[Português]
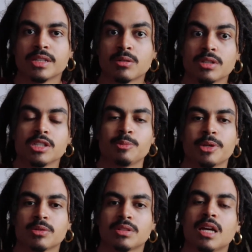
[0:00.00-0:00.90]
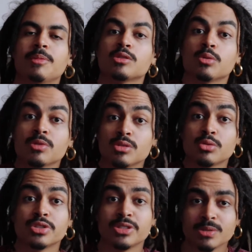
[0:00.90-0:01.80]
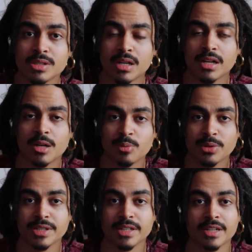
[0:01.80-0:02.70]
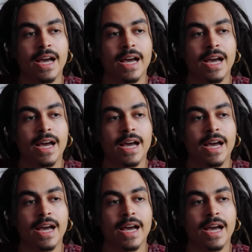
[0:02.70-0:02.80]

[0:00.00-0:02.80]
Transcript: Então quando a gente pergunta, tá, mas como que surgiu a capoeira?